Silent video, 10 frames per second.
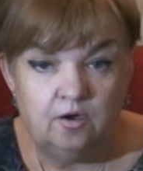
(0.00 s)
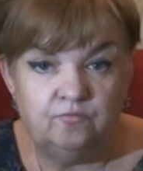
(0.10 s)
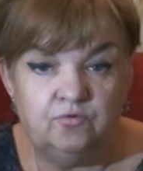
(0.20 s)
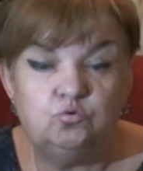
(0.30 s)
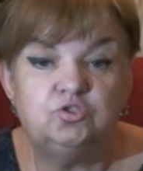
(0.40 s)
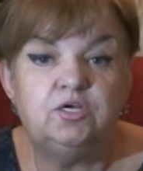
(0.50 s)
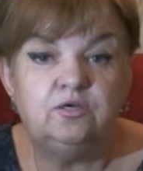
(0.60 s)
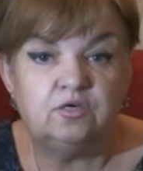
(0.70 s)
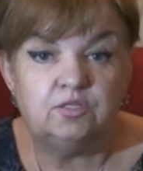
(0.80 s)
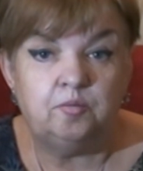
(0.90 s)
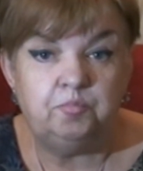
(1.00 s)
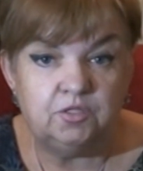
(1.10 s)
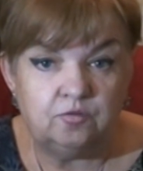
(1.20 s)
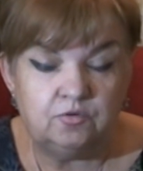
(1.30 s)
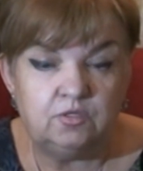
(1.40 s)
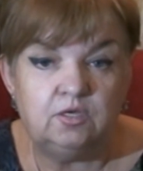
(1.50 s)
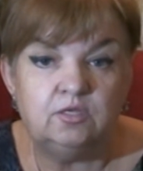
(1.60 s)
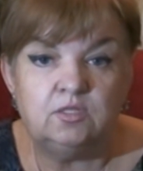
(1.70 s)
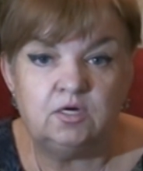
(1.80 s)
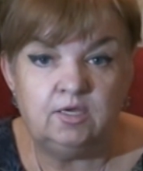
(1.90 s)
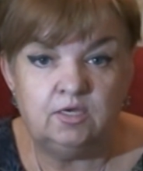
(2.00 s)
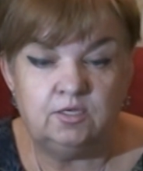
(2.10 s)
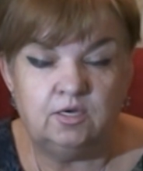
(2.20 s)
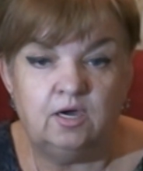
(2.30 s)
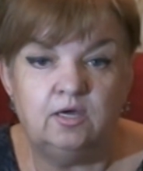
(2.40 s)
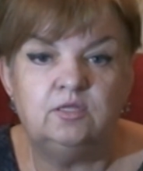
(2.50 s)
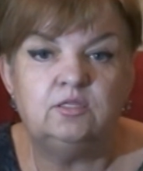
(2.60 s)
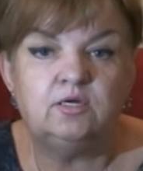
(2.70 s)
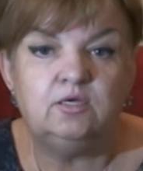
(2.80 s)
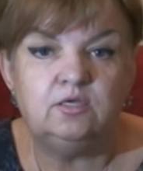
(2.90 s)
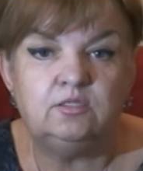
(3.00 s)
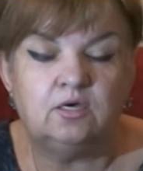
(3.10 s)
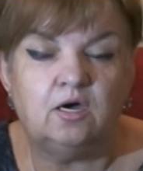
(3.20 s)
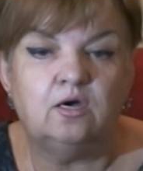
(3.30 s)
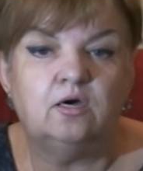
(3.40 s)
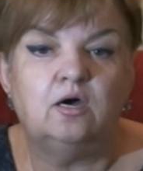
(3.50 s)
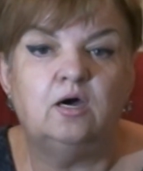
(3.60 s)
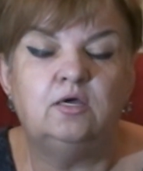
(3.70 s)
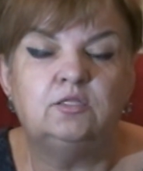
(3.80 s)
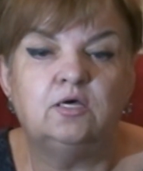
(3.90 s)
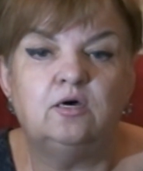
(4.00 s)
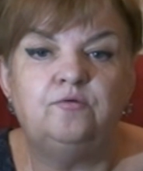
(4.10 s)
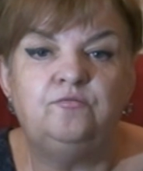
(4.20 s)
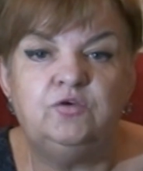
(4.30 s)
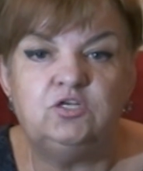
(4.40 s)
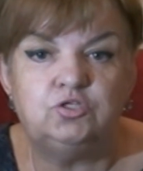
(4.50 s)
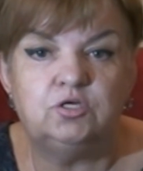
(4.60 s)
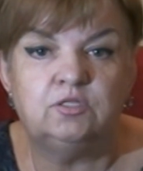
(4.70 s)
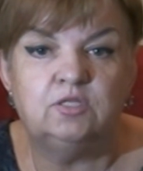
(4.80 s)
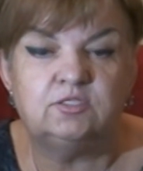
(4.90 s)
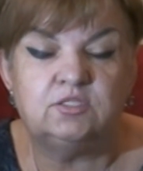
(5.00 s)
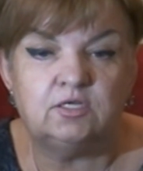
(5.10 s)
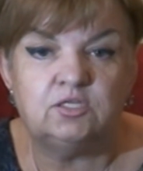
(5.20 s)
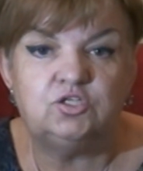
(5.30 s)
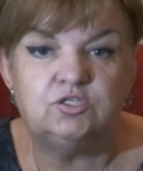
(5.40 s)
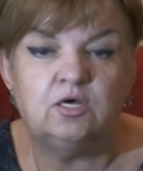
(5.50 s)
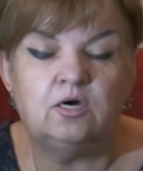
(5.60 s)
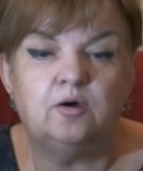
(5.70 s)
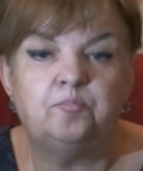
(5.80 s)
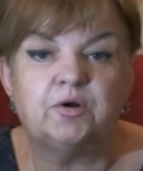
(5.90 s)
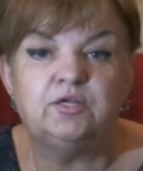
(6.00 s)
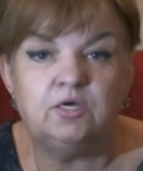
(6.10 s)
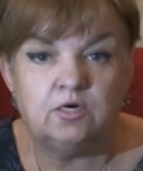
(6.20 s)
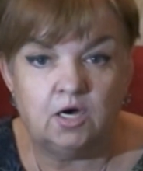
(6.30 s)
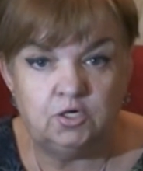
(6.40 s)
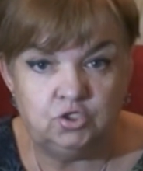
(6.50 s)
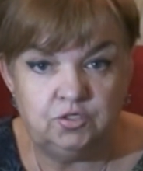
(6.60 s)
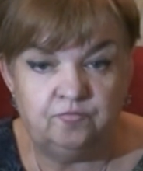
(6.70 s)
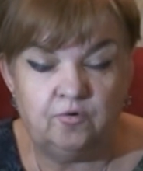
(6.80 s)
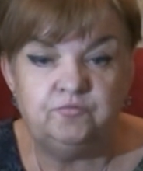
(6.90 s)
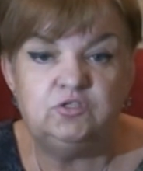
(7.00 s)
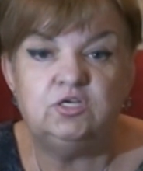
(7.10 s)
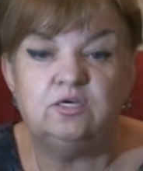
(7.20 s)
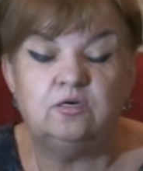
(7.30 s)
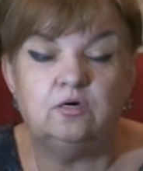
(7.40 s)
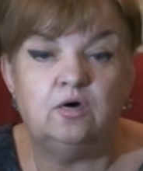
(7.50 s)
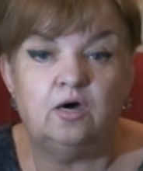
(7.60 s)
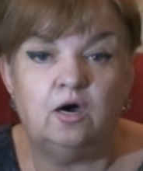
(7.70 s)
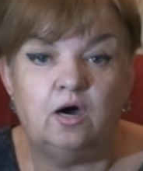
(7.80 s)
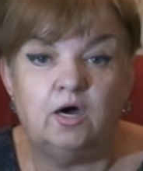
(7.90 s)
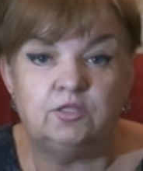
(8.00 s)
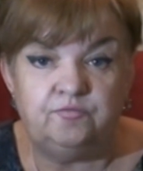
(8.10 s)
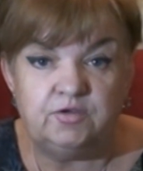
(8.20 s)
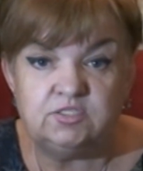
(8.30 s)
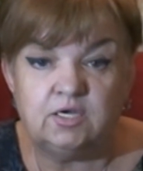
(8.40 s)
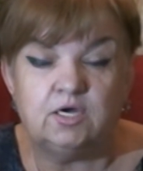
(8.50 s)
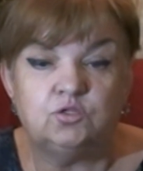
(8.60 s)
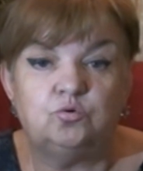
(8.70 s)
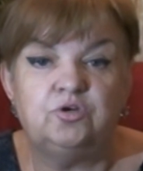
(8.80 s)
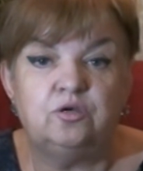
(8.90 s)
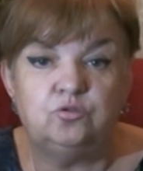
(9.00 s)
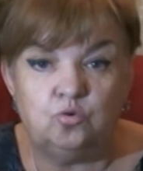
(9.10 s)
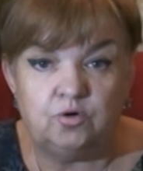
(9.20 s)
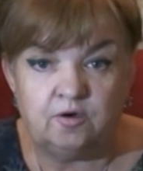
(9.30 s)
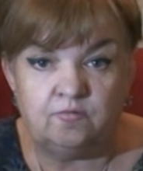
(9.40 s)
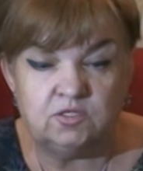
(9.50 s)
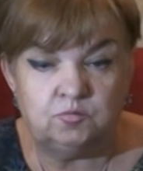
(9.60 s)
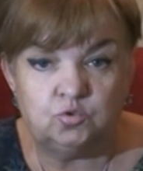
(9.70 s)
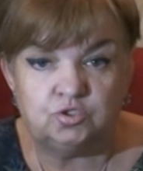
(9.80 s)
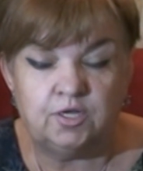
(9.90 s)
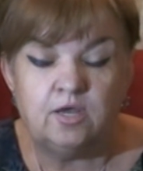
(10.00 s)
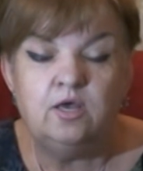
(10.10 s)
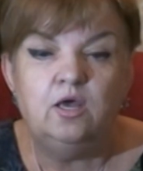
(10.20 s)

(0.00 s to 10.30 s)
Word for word: Вы уже их напитываете энергетикой. Энергетика – это вещь достаточно проникающая во все а, отверстия, которые только возможно.